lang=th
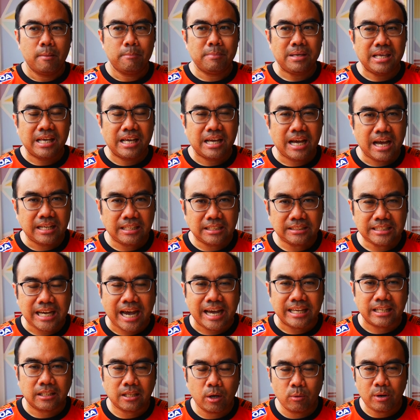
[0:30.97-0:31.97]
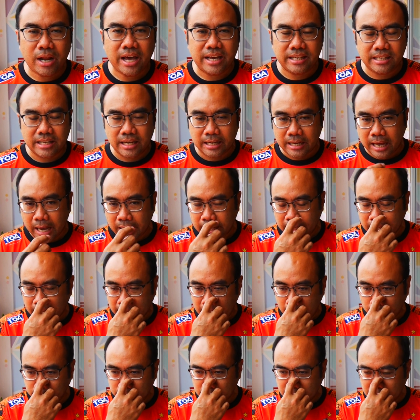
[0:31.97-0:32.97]
มีค่าใช้จ่ายเท่าไหร่ยังไงนะ
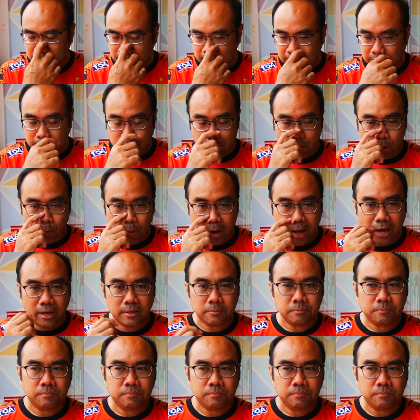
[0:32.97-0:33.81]
ครับ จริงๆจะบอกว่า